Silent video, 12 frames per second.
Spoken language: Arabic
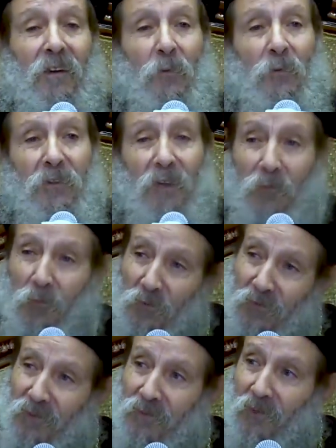واديها
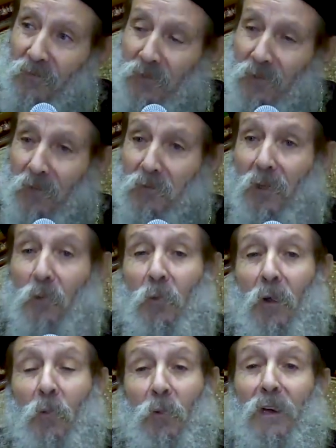فرصه لتصحيح
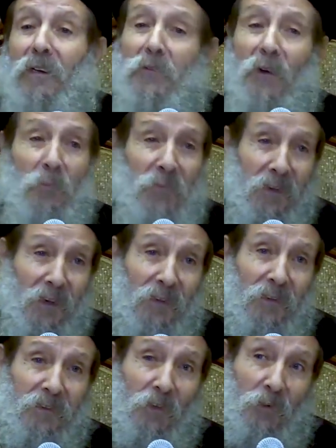الاخطاء وكلف اب
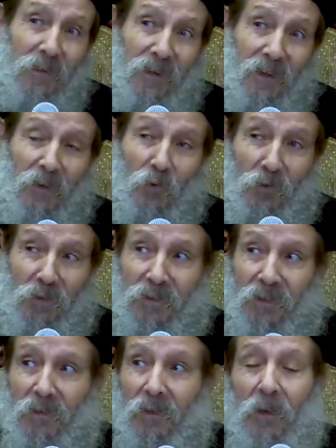كاهن يتولاها
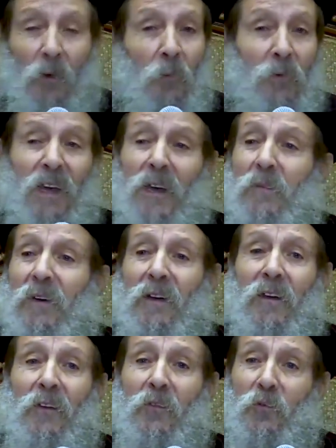روحيا وياما